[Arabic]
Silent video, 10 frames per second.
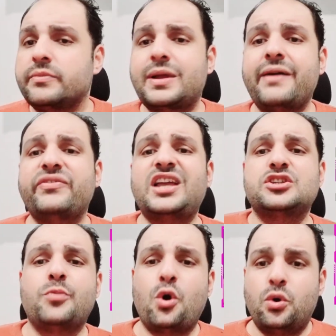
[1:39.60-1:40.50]
ما افتحش
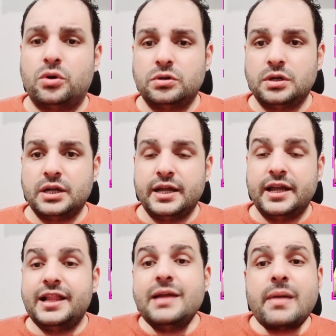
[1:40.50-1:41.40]
بقه
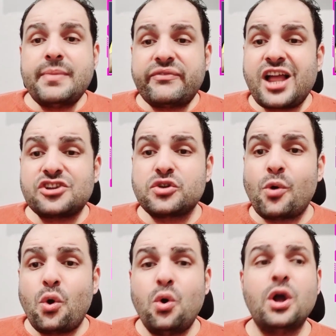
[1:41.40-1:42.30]
ليه ما بيفتحش
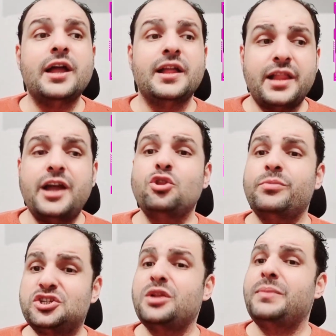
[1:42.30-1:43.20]
بقه لانه
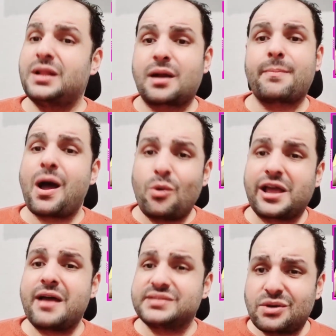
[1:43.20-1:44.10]
بيشيل بالاربعه
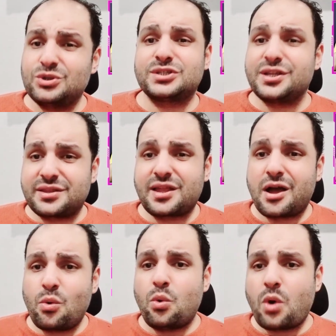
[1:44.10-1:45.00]
والخمسه
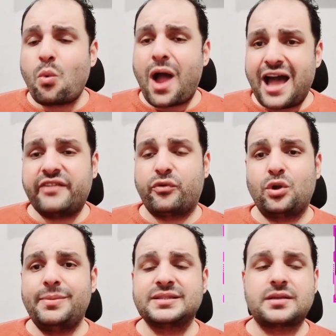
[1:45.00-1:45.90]
والسته وعارف هو
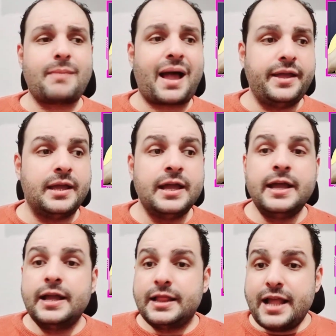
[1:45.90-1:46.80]
اللي بيحصل معاه ايه
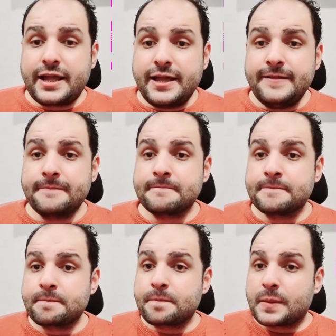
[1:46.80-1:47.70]
لكن
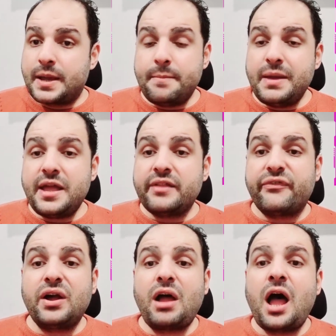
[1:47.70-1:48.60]
كميه
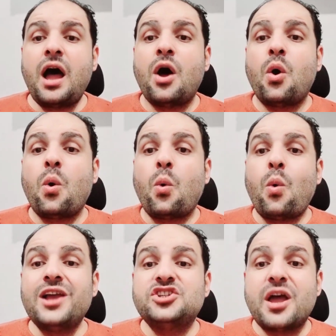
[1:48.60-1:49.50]
فرحه
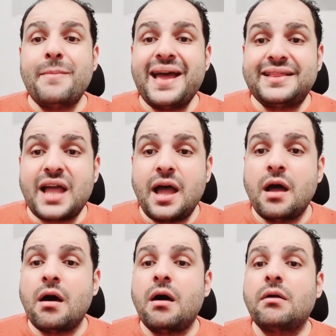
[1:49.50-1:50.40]
وشماته
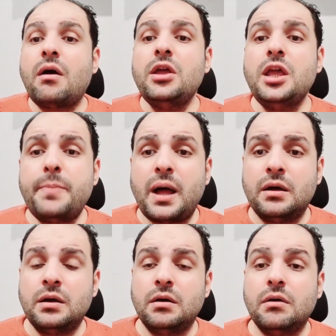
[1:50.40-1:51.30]
رهيبه
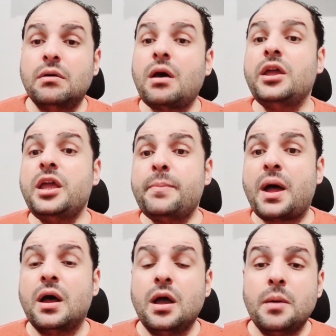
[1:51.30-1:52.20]

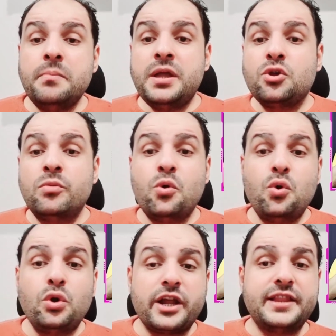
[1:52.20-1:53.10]
رهيبه من
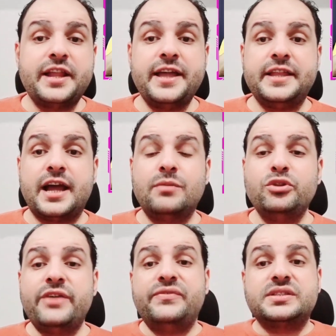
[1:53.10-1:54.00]
جمهور النادي
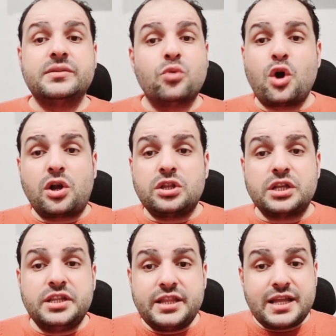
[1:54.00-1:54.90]
المنافس لمجرد
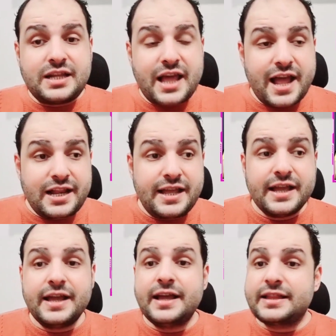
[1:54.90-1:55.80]
ان النادي الاهلي
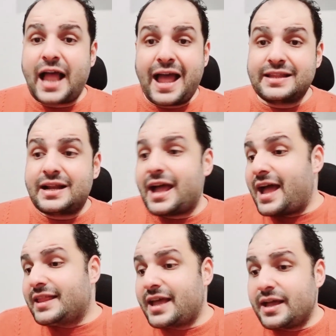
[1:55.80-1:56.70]
تعادل
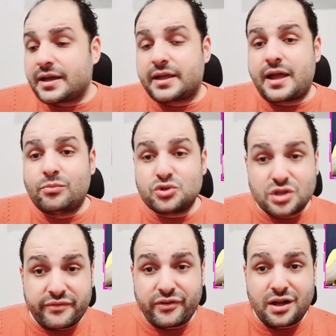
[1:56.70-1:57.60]
انا
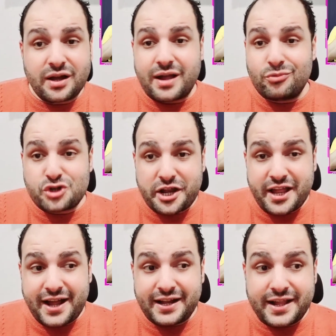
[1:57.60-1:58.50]
كمصطفى
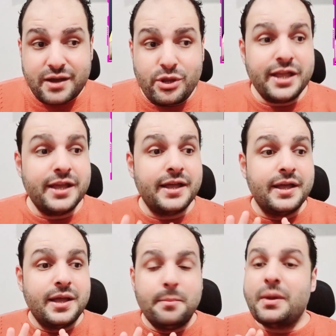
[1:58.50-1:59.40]
كمشجع اهلاوي
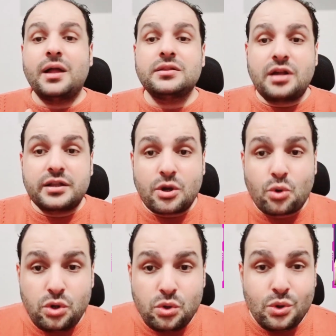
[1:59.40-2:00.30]
مقدر ده
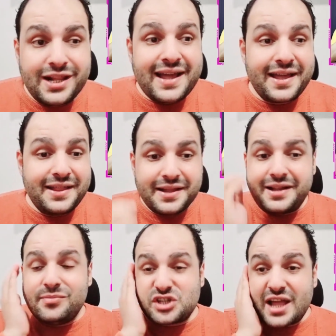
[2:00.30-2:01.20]
كله لكن
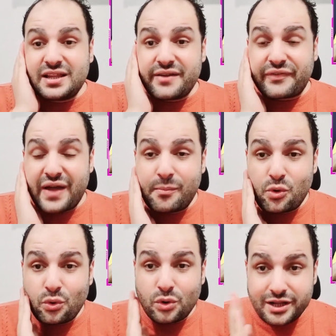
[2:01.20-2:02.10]
اللي مش قادر
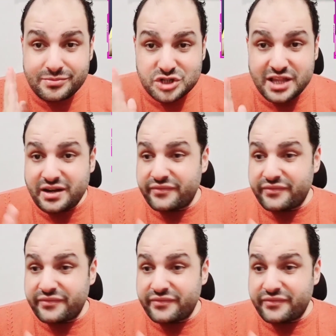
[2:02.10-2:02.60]
افهمه اللي مش قادر